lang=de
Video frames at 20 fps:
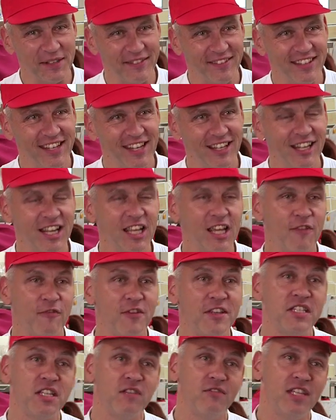jegliche
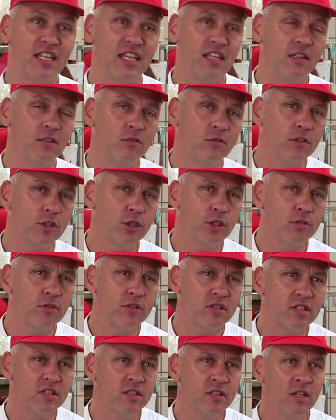Festivitäten
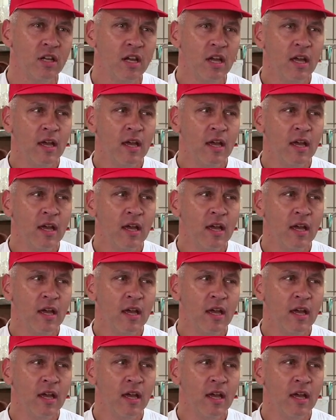unterstützen.